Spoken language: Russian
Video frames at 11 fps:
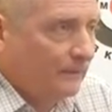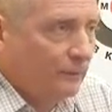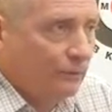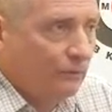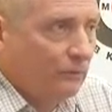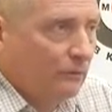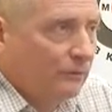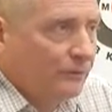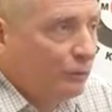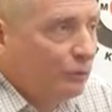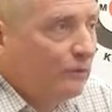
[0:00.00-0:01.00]
Но
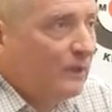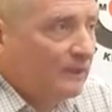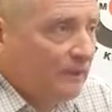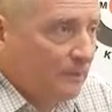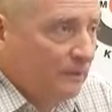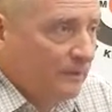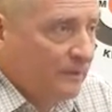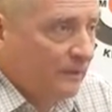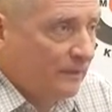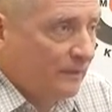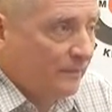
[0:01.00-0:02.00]
не то, как это было
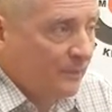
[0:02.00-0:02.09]
сделано.